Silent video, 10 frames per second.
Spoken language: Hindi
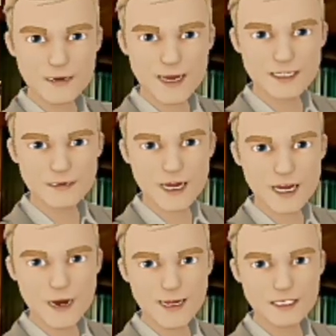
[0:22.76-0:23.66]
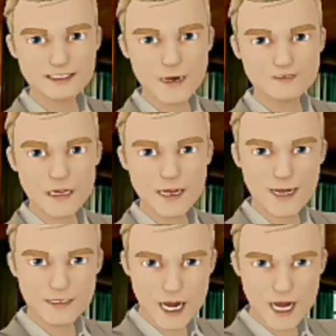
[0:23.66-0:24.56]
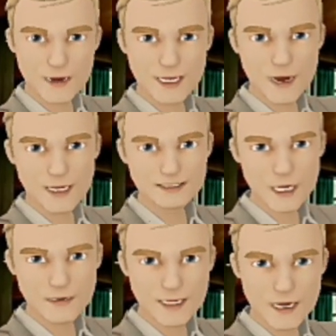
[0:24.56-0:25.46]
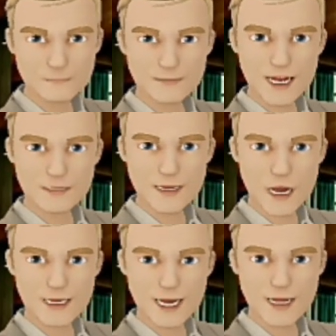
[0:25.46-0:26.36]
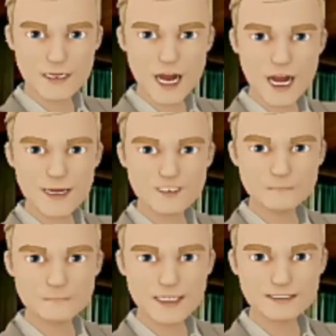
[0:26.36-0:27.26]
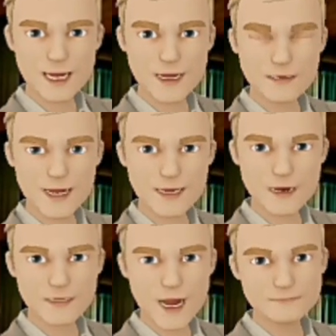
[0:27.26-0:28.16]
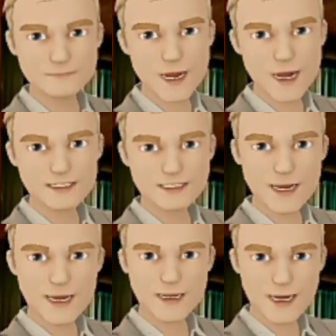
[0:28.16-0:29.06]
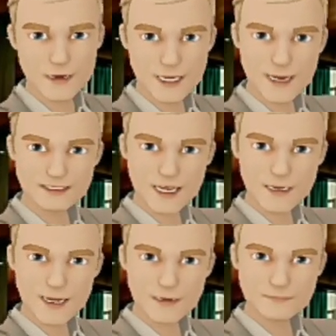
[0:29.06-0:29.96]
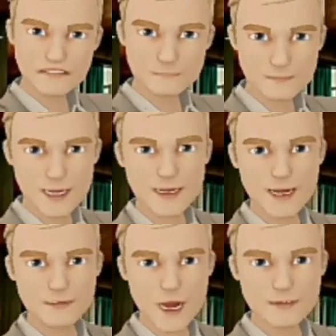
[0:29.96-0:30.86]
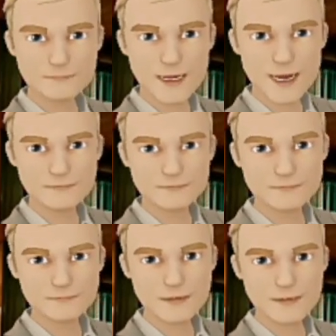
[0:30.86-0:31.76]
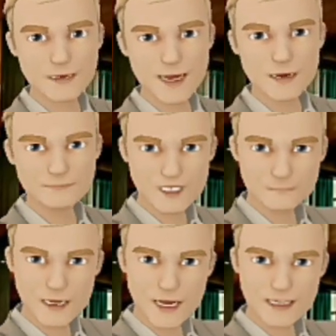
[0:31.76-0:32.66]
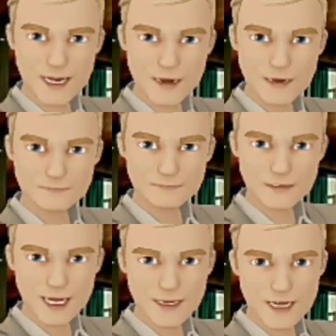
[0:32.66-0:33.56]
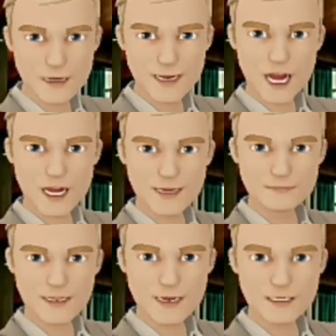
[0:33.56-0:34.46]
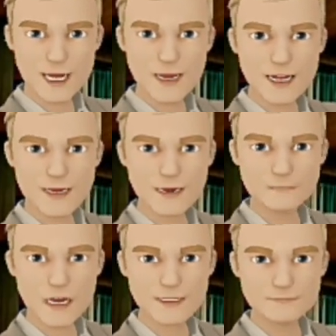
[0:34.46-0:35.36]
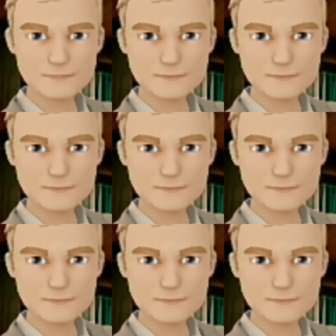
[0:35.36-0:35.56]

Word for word: गूगल अपने सबसे ज़्यादा यूज़ होने वाले क्रोम ब्राउजर को रीडिज़ाइन कर रहा है नया ब्राउज़र आने के बाद न सिर्फ यूजर इंटरफेस बदलेगा बल्कि और कई चीज़ें बदली जाएंगी फिलहाल यह नया डिज़ाइन कैनरी पर